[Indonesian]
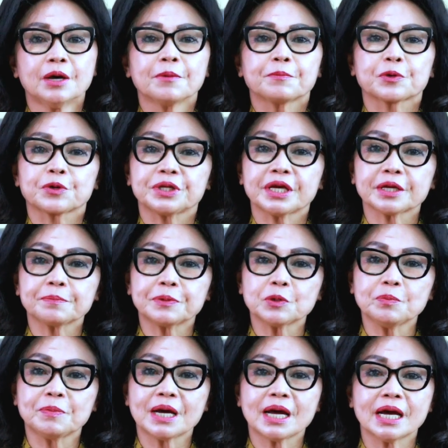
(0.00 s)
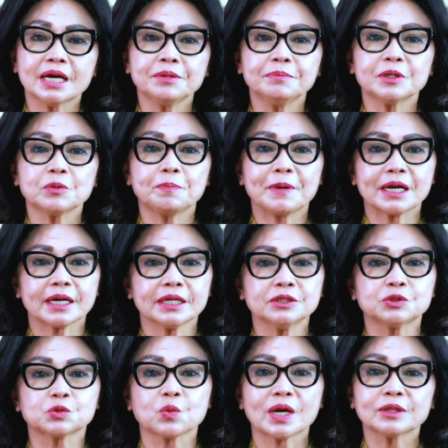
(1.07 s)
Proyek perubahan merupakan
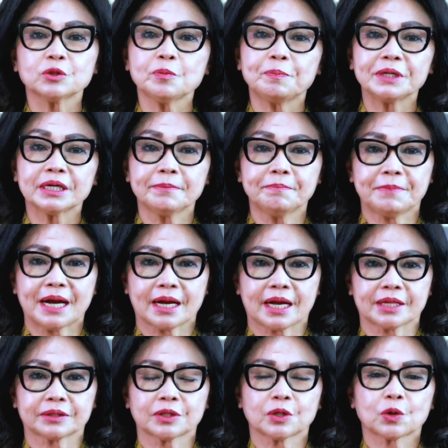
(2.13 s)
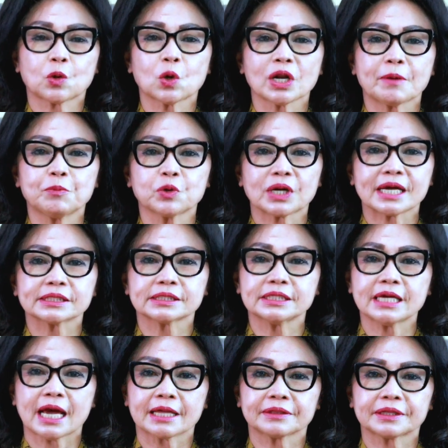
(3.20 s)
suatu pengembangan
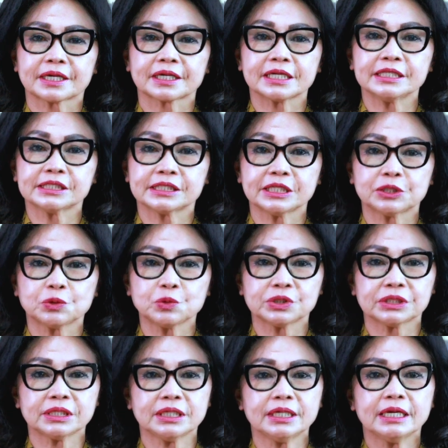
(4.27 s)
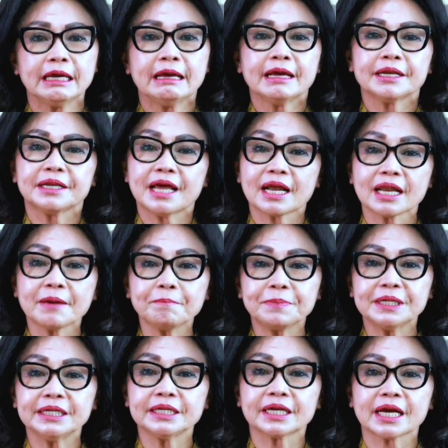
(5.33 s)
kolaborasi antar institusi dalam
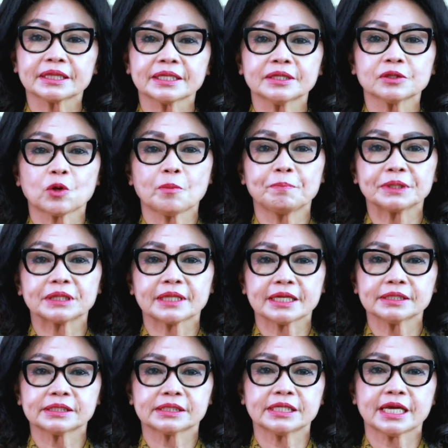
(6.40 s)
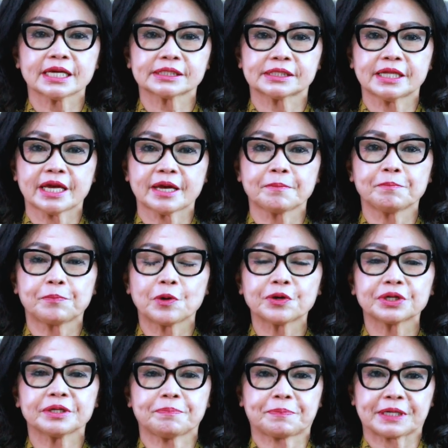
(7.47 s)
peningkatan kompetensi SDM
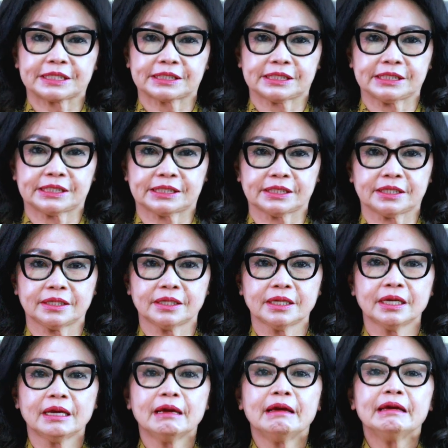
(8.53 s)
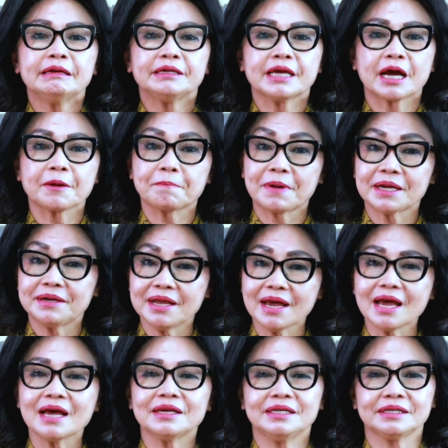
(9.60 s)
Polri presisi yang pada
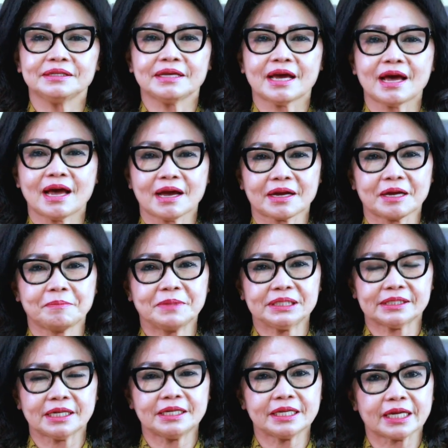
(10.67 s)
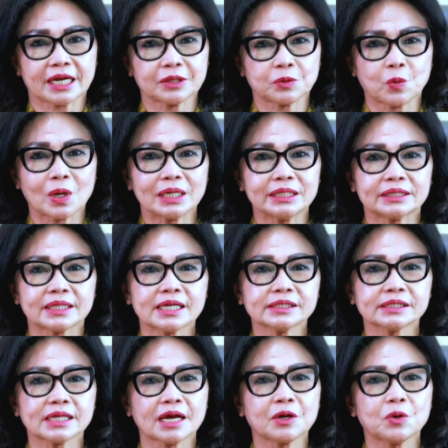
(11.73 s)
akhirnya akan menjadikan
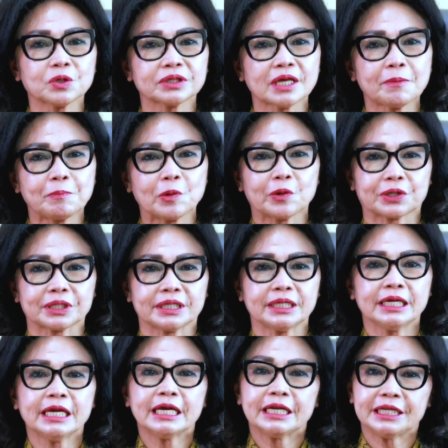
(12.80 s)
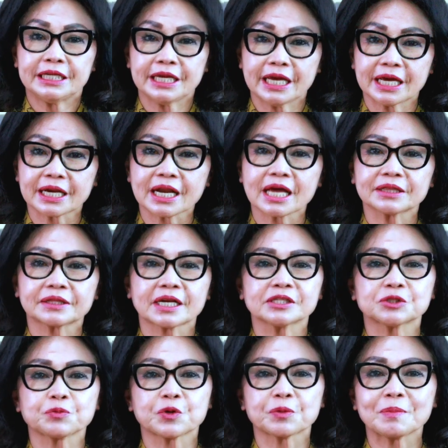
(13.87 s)
kualitas anggota Polri di era
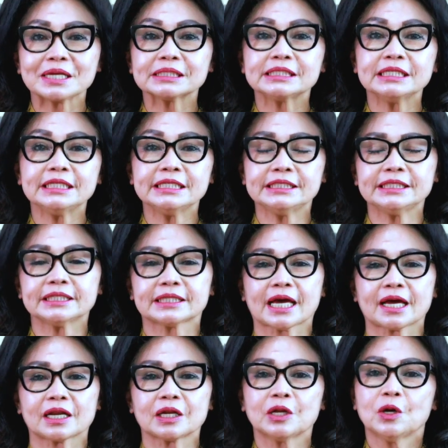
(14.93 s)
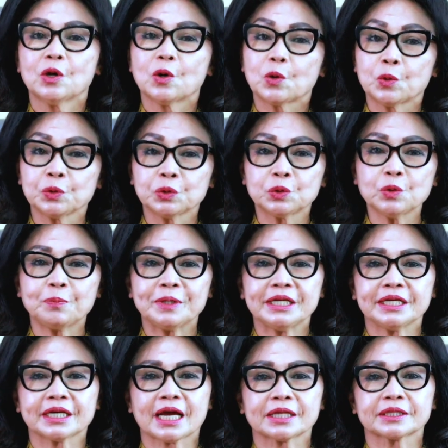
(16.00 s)
transformasi digital untuk
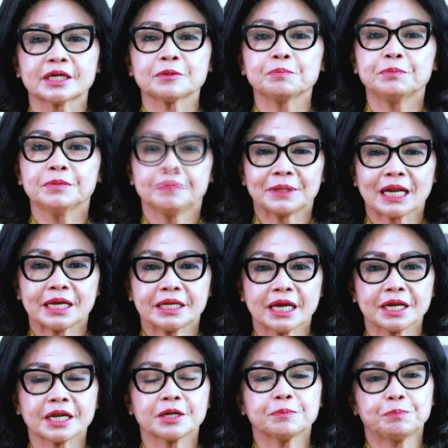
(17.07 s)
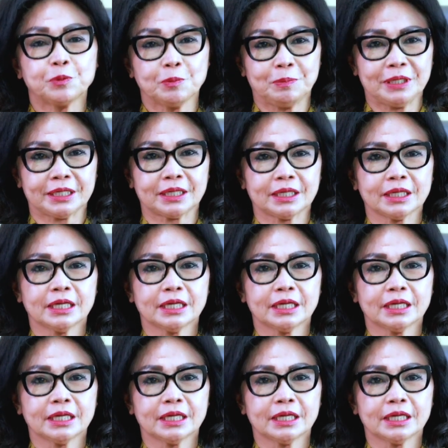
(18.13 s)
peningkatan pelayanan publik